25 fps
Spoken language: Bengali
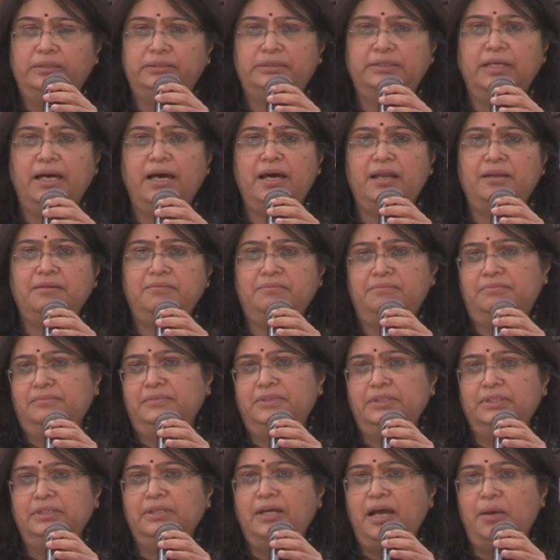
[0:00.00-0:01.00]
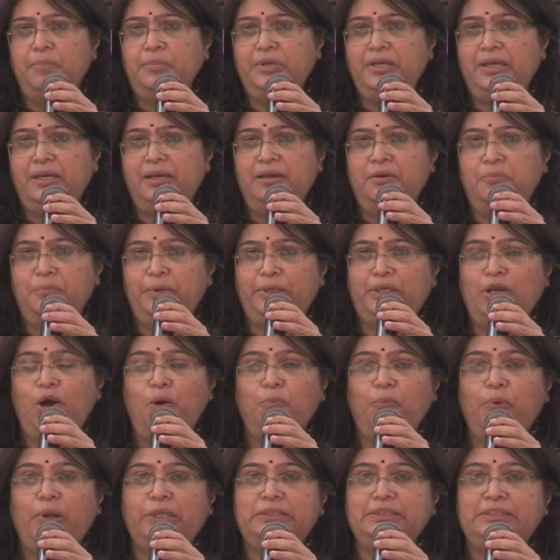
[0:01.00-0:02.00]
যার আমি এটা
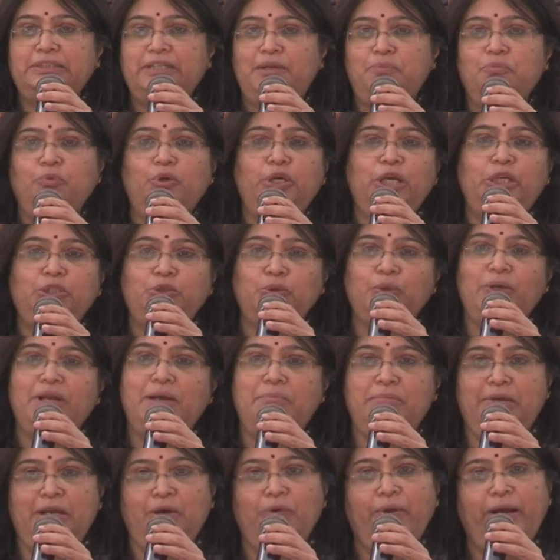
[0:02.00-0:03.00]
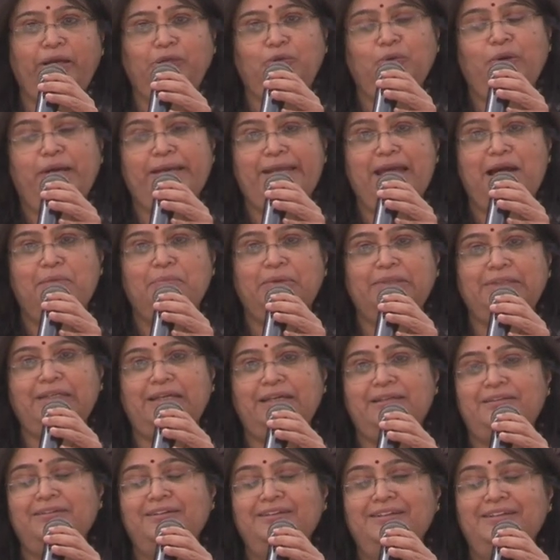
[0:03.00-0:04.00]
অপরাজিতার মুখে শুনলাম মানে ও একটুখানি
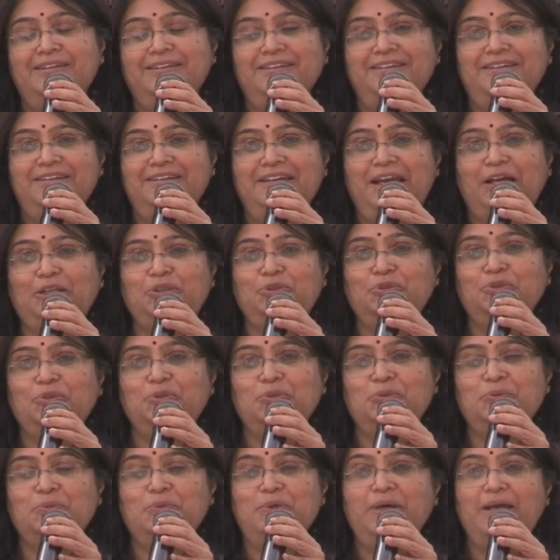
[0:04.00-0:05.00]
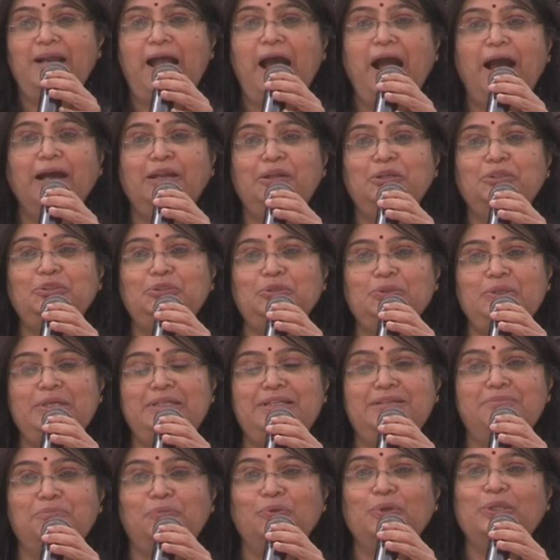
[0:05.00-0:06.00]
আমাদের একটু রাগানোর জন্য
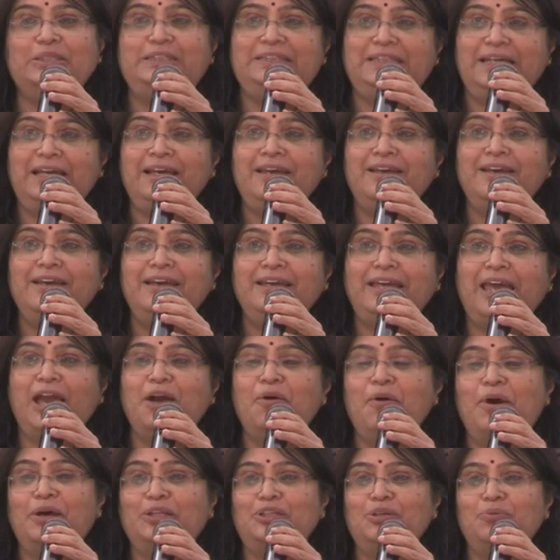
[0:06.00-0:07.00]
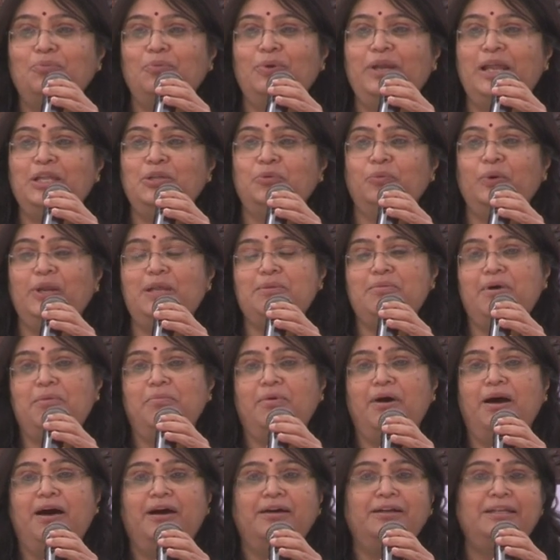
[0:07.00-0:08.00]
এটা বলছে কেউ হয়তো বলে ওরে
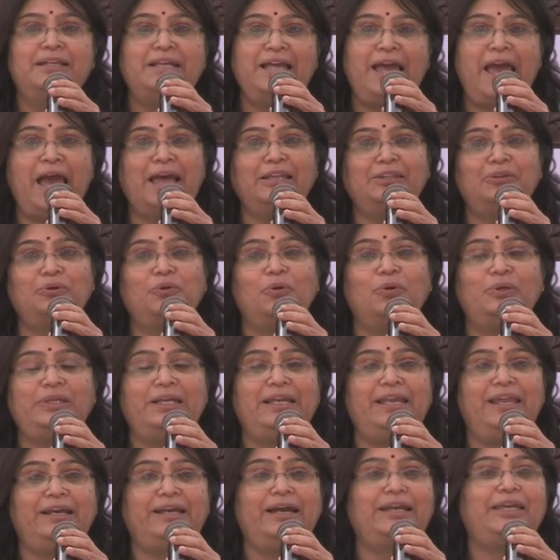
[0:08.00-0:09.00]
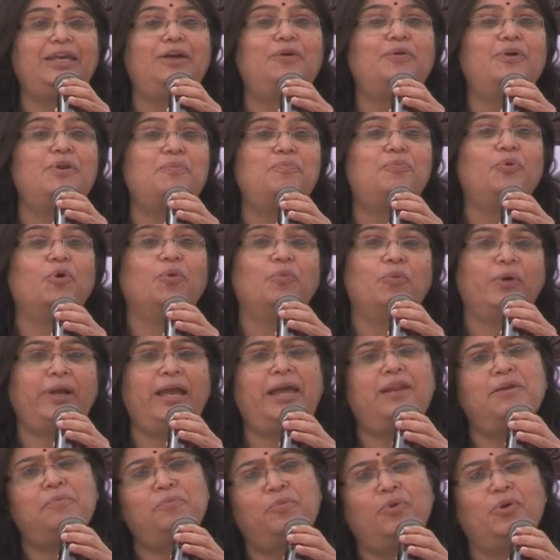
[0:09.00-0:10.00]
বাবা এত কঠিন লেখা কি করে পড়বো
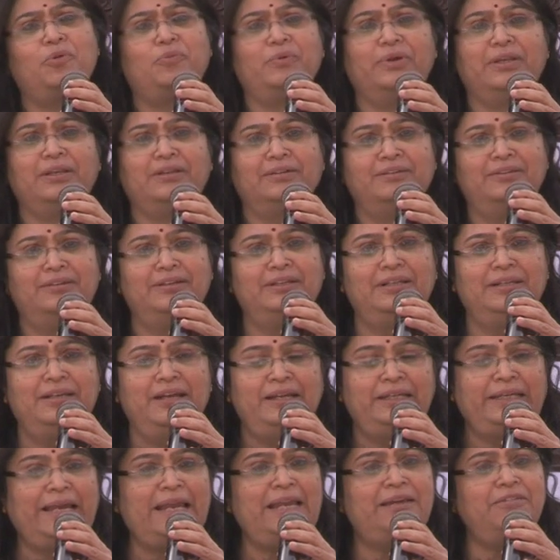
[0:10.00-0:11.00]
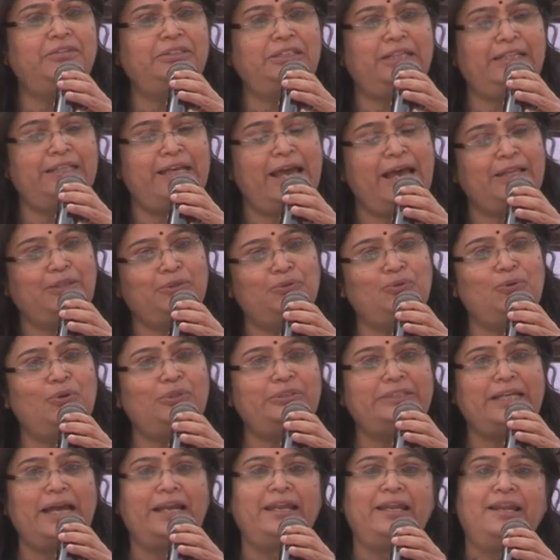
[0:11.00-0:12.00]
কেন পড়বেন টেলিভিশনে এতগুলো
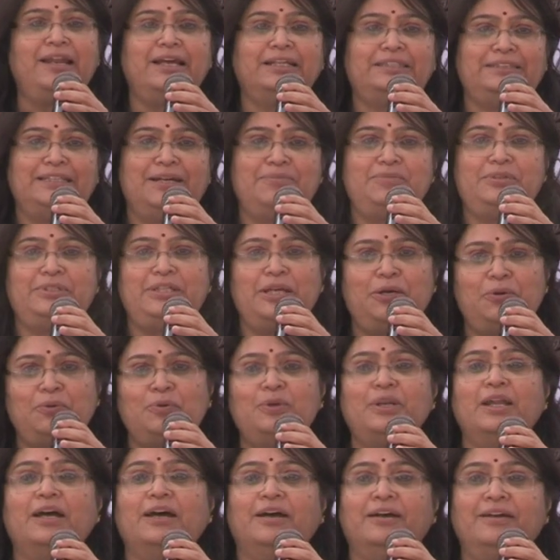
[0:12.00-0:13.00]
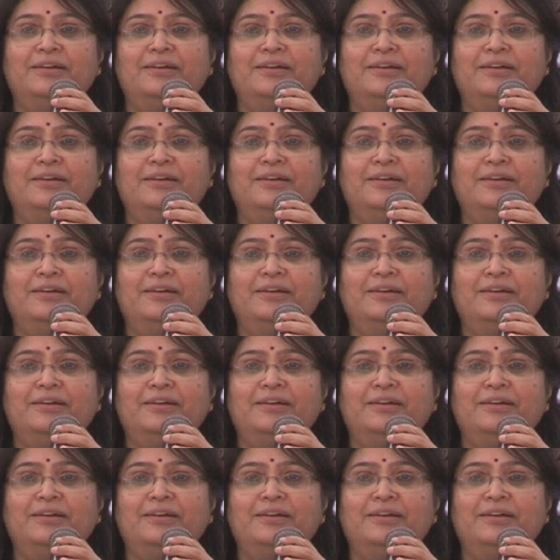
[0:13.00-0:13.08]
চ্যানেল আছে আপনি দেখুন না